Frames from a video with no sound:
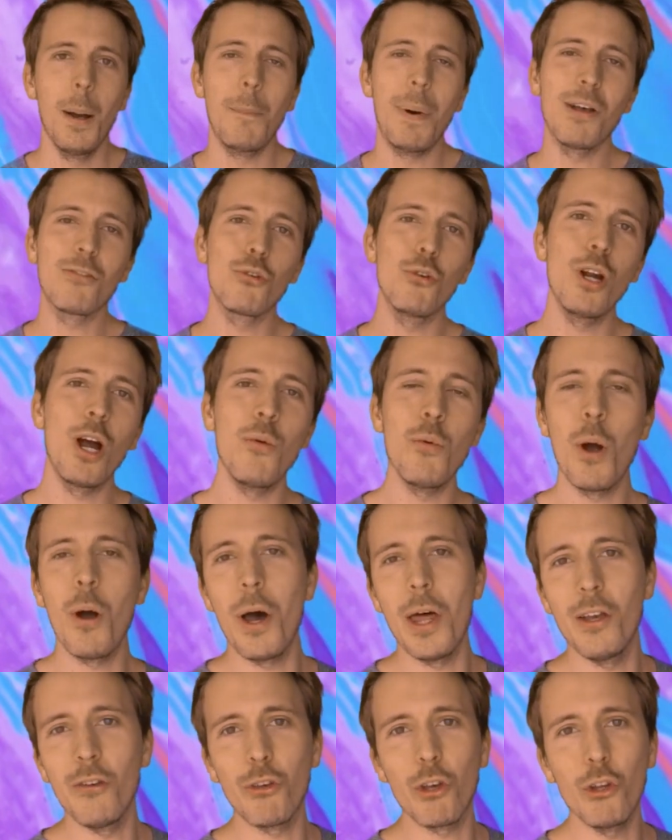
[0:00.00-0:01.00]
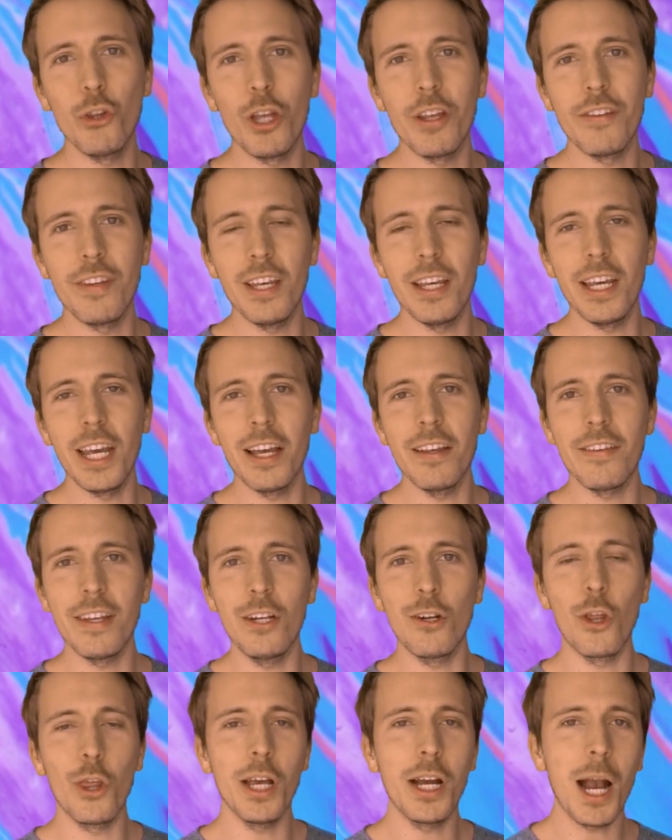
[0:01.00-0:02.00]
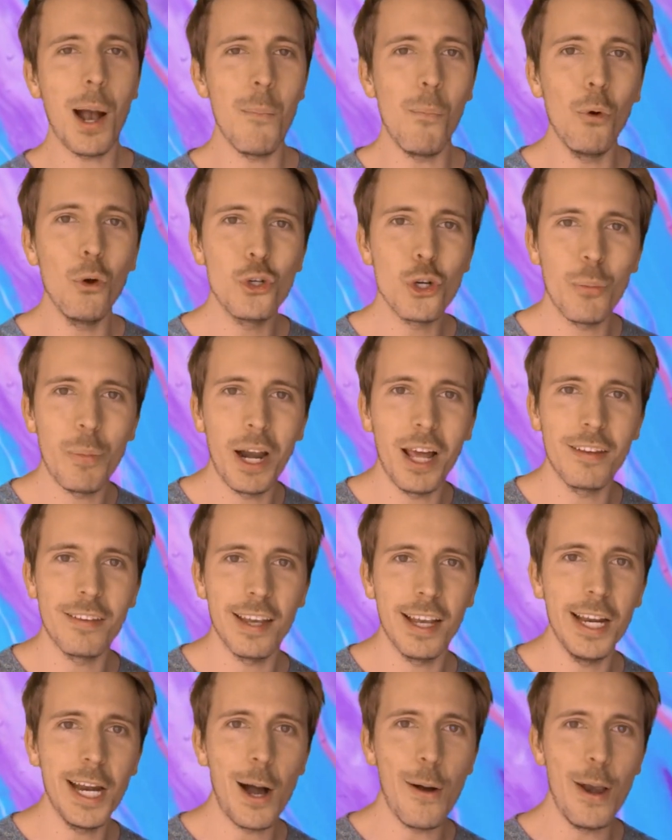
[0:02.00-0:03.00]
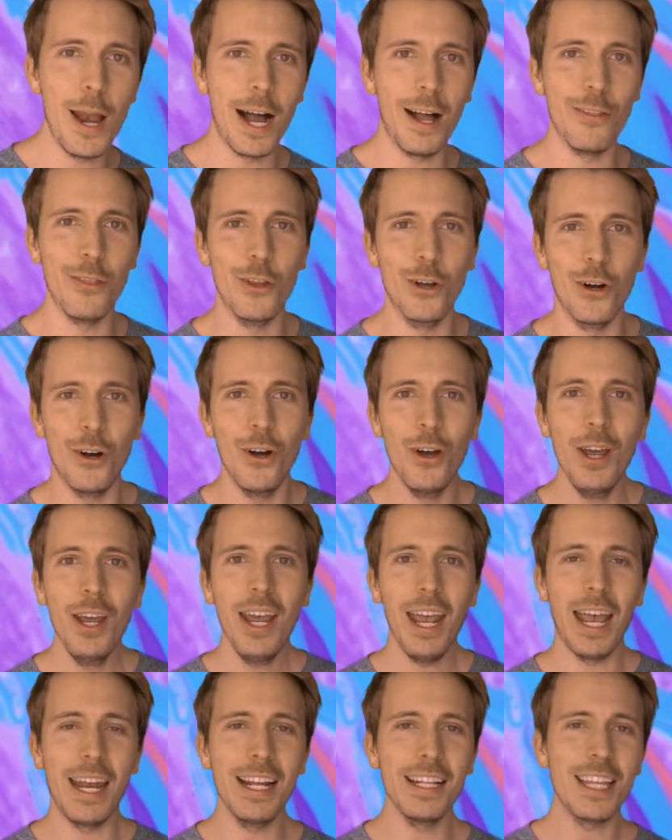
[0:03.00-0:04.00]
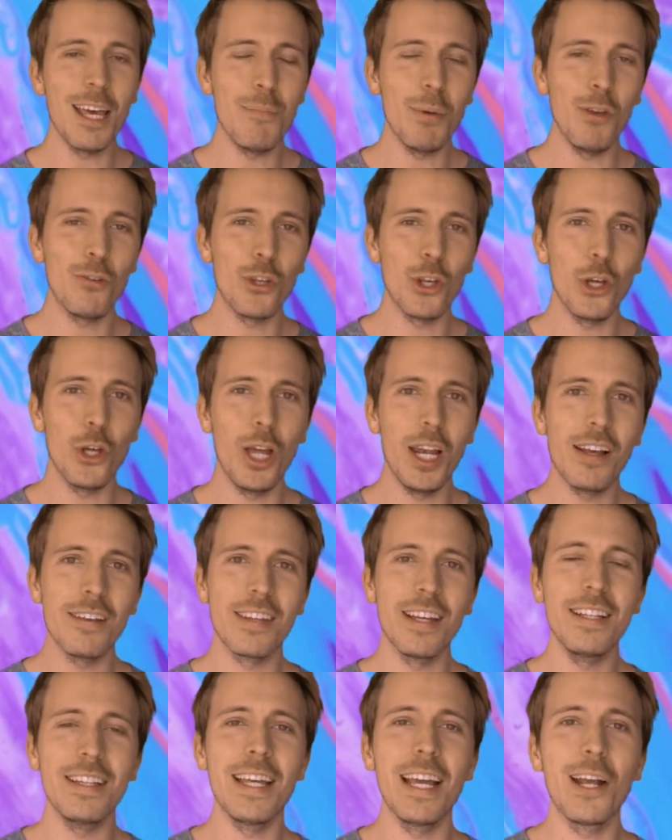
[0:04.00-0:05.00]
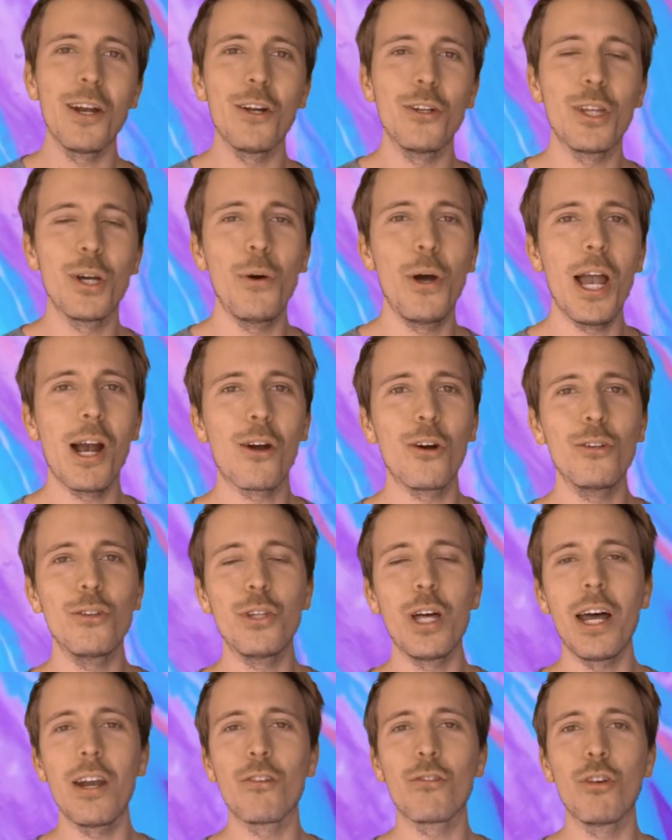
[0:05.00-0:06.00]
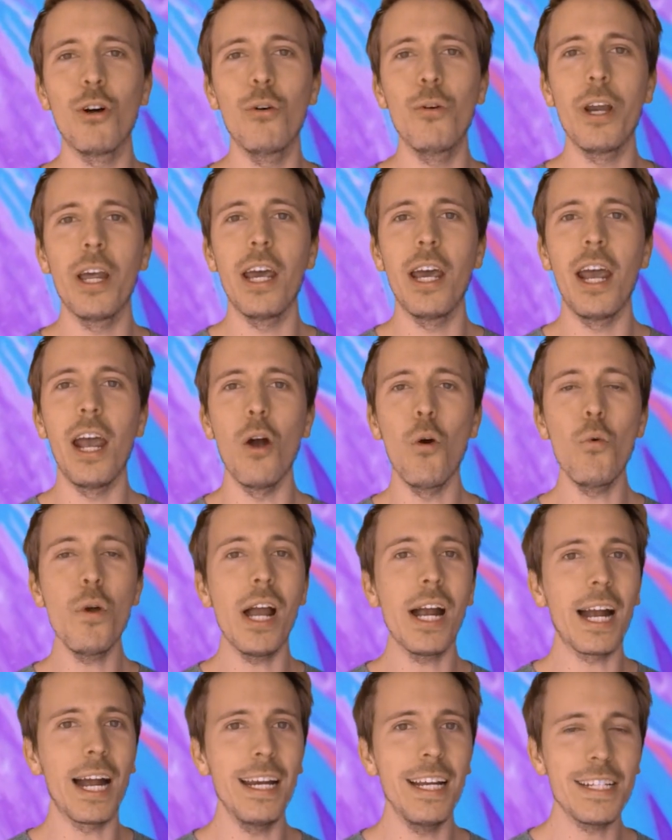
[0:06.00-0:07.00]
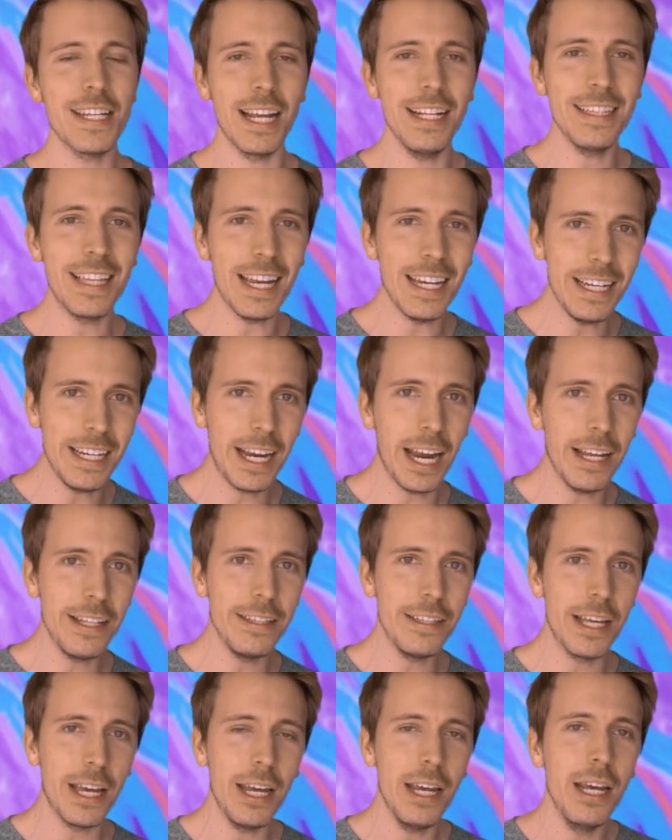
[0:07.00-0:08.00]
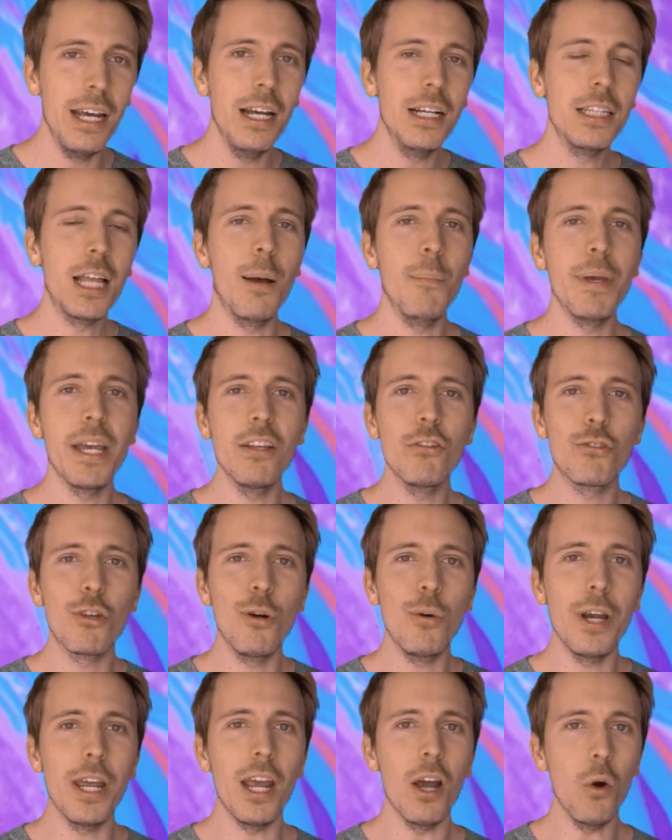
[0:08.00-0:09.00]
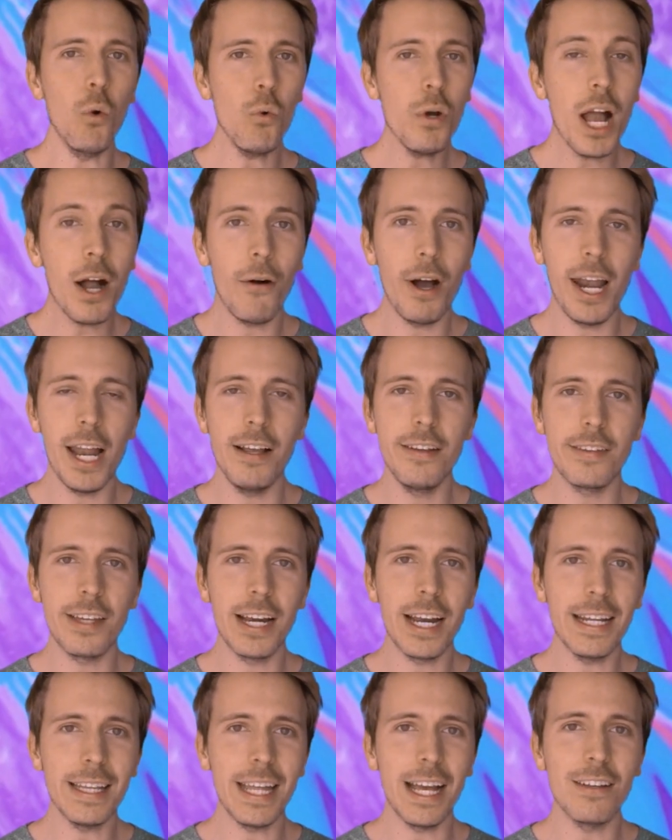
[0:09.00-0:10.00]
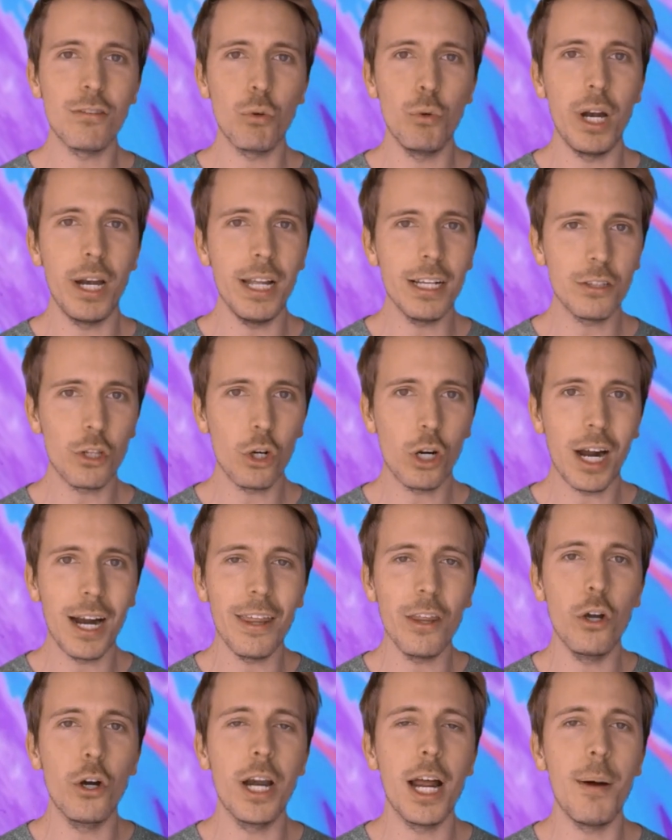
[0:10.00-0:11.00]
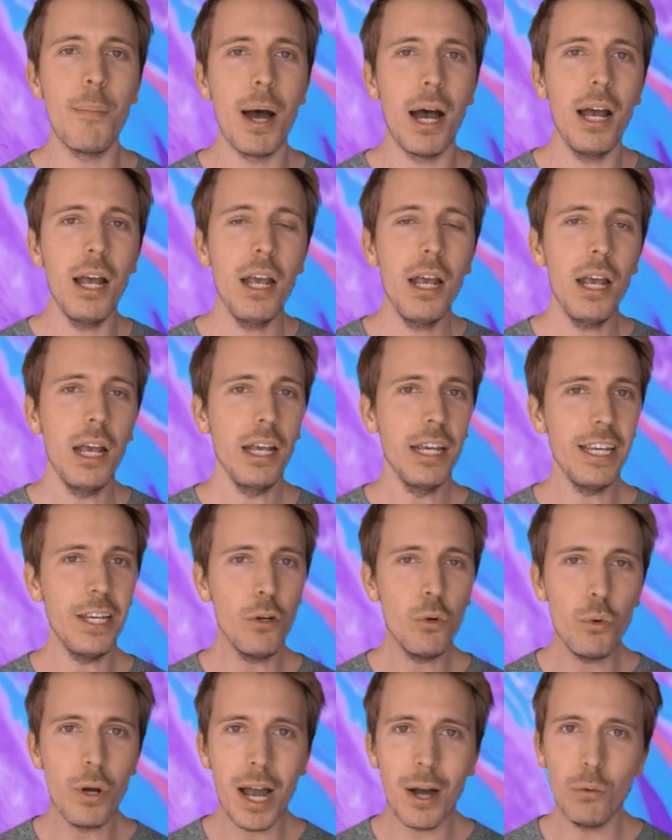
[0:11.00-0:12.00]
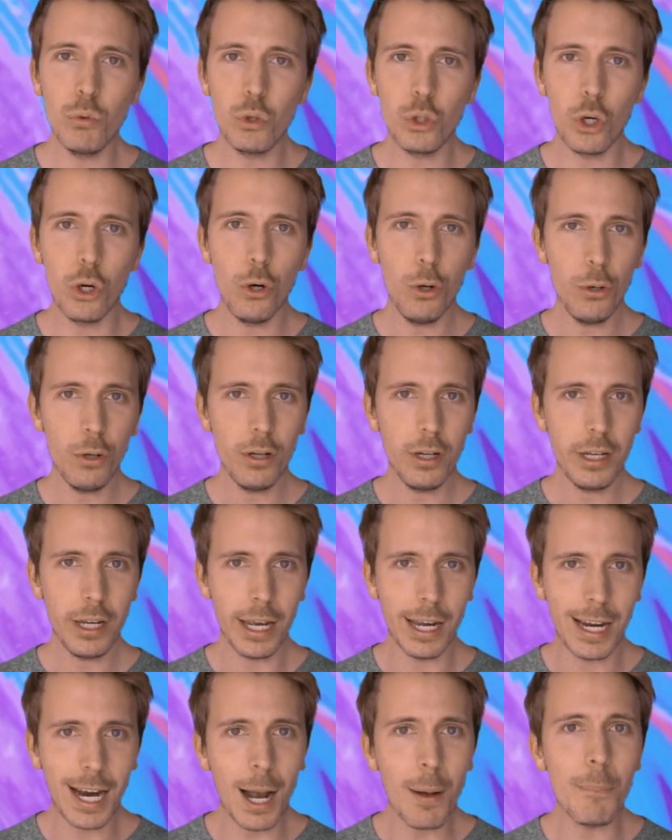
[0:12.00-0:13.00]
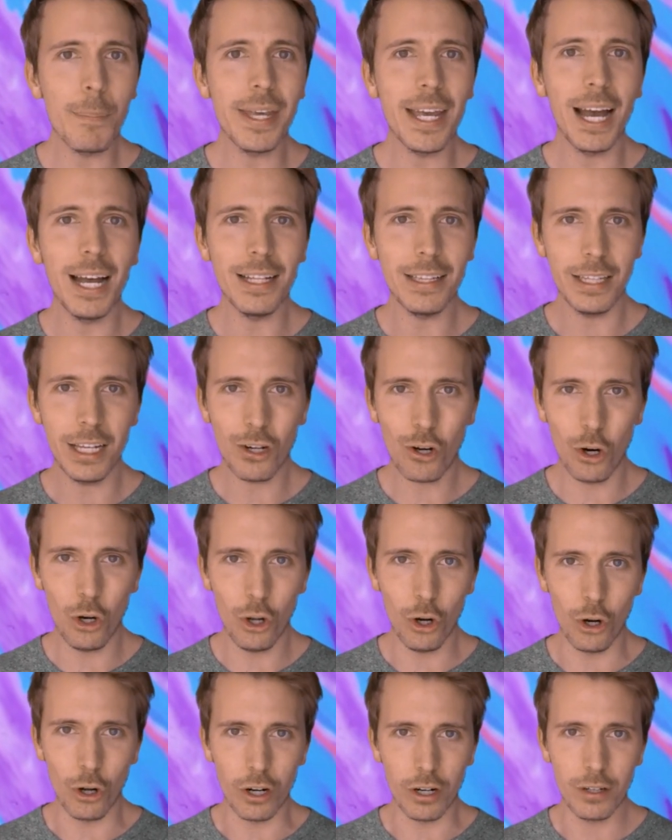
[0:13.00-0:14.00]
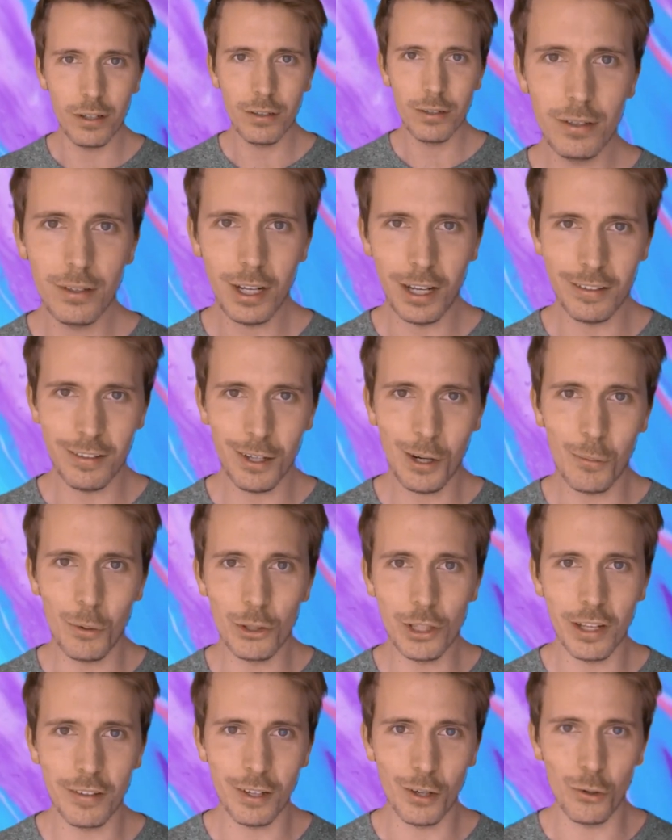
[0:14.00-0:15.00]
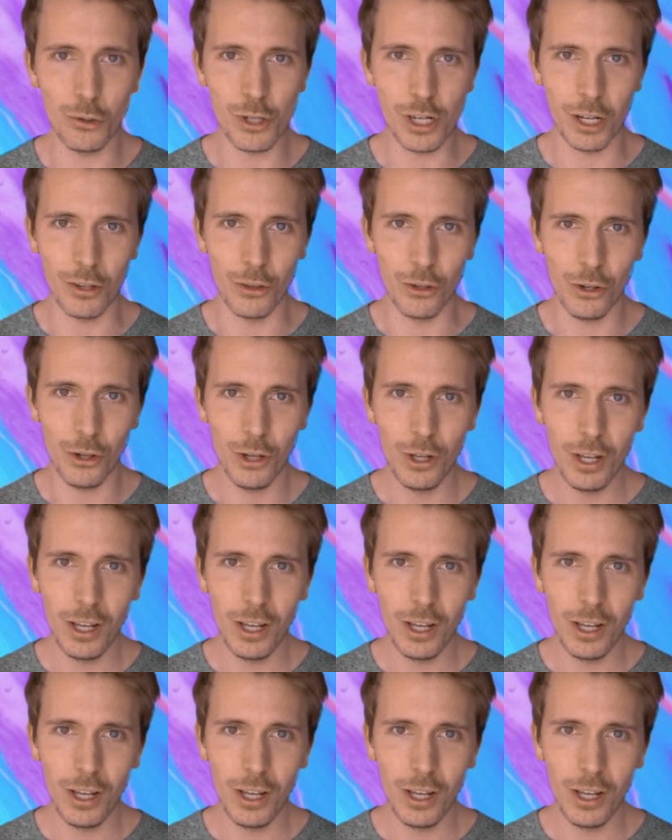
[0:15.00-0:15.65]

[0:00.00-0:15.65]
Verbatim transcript: Pasa una nueva edición de CES y nos deja mucho para seguir hablando. En este episodio de La Tecno te voy a contar sobre una canilla inteligente, también sobre una balanza que te hace un electrocardiograma y un auto que cambia de color, así como estás escuchando.